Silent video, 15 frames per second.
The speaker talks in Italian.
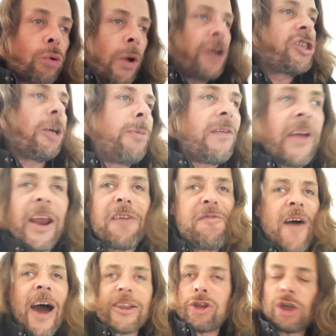Questo mi viene
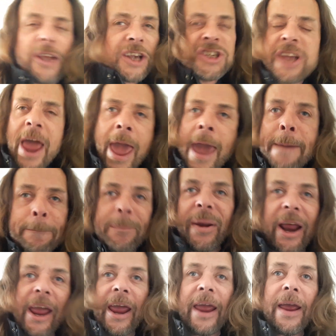fatto da
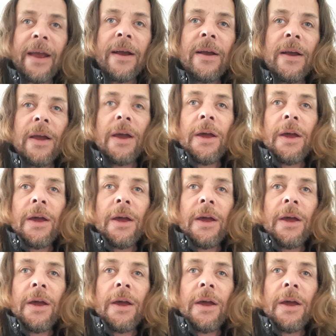sempre.